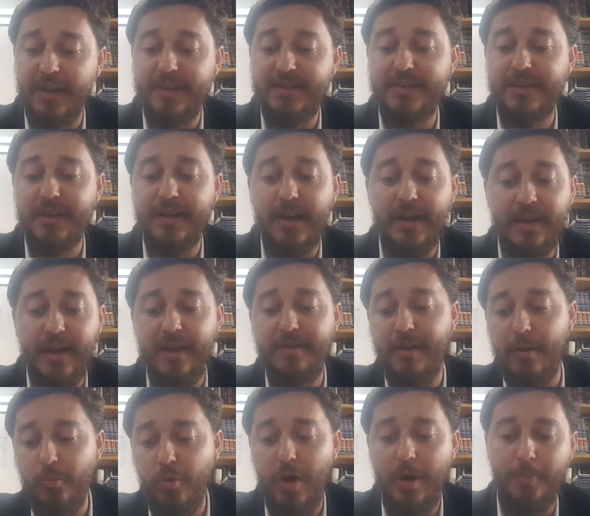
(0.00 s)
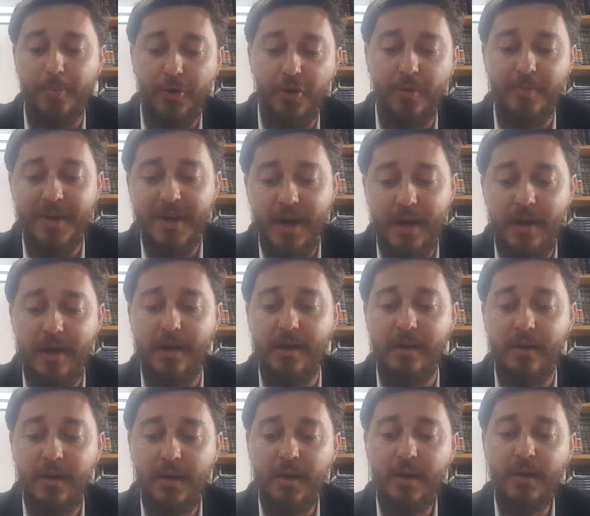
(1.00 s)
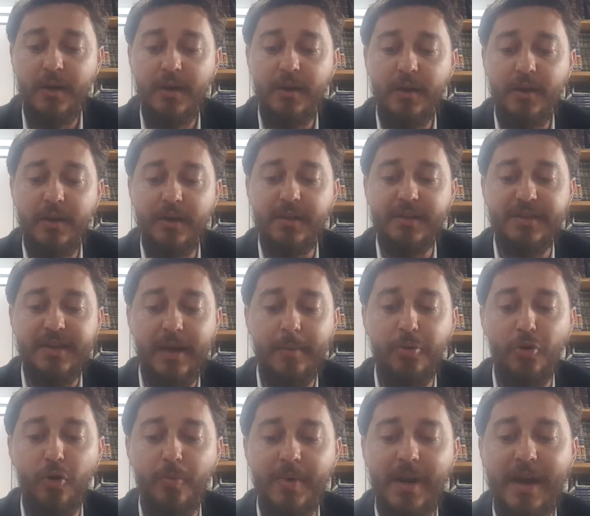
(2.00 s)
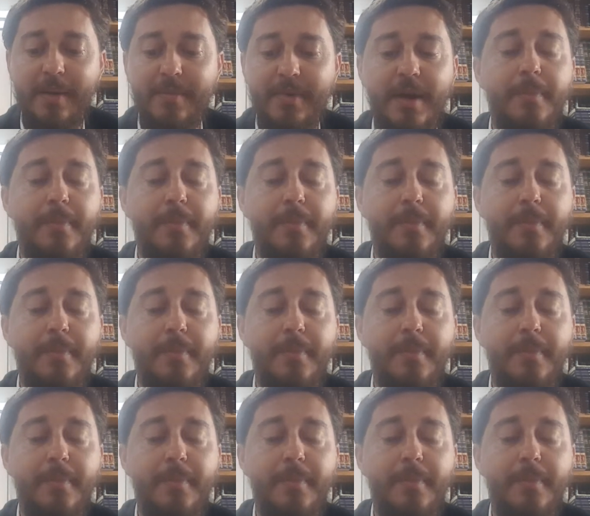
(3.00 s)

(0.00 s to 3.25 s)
si quelqu'un va boire pendant Milha, c'est un problème.